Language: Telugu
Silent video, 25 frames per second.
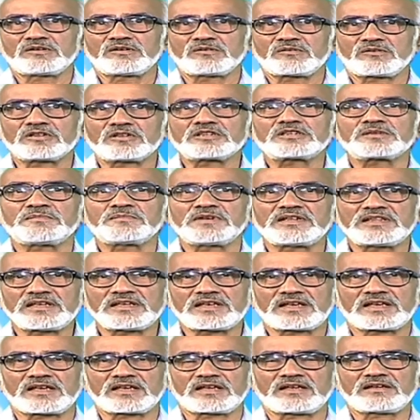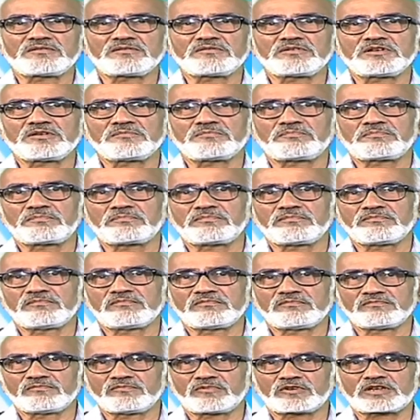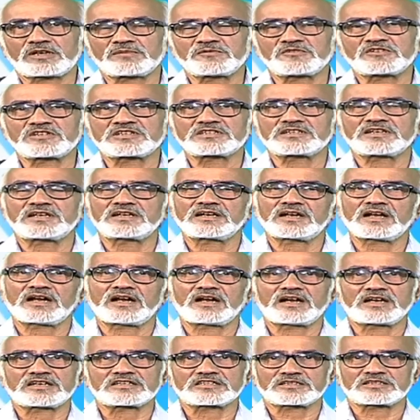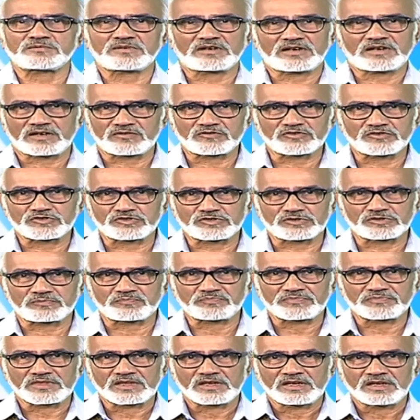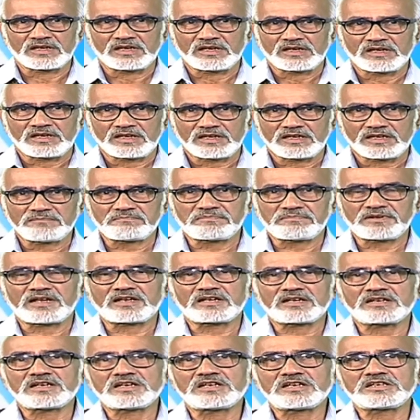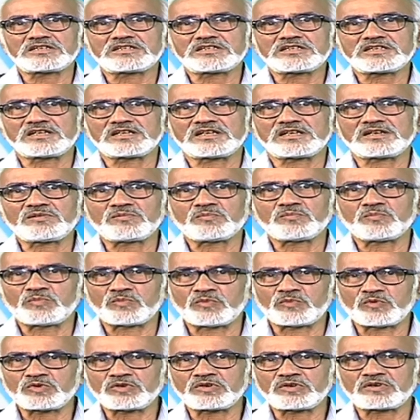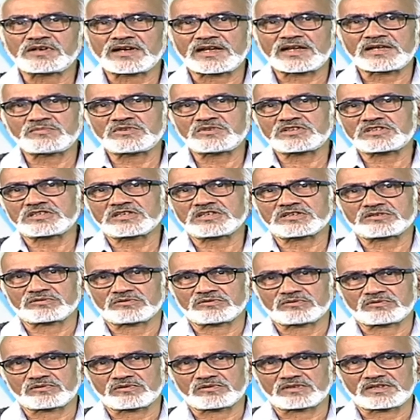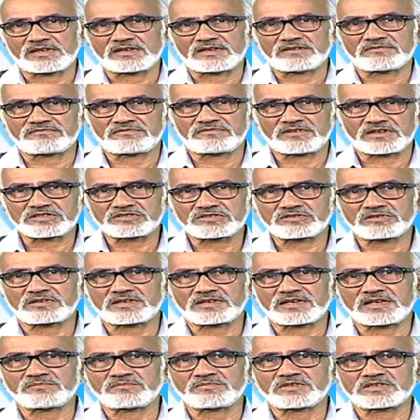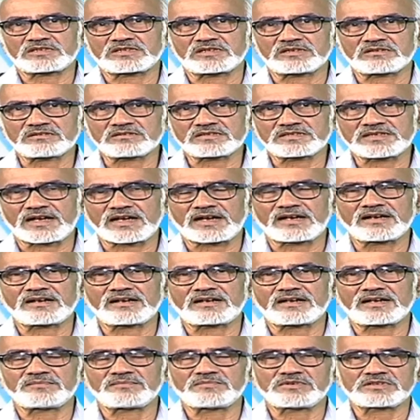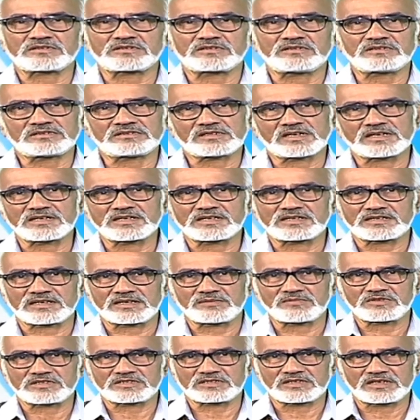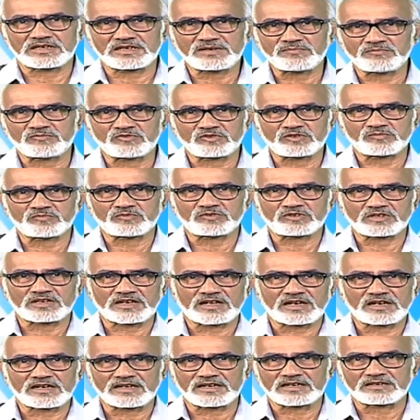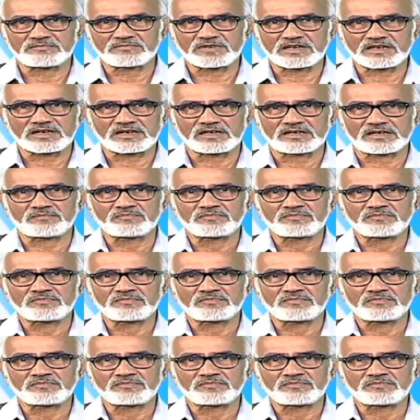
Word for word: కొంతమందికి మొట్టమొదటిసారిగా ఆస్తమా రావచ్చు ఈ ప్రెగ్నెన్సీ మూడు ట్రైమిస్టర్స్ ఉంటుంది ఫస్ట్ ట్రైమిస్టర్ సెకండ్ ట్రైమిస్టర్ థర్డ్ ట్రైమిస్టర్ అంటే మూడు మూడు నెలలు అనమాట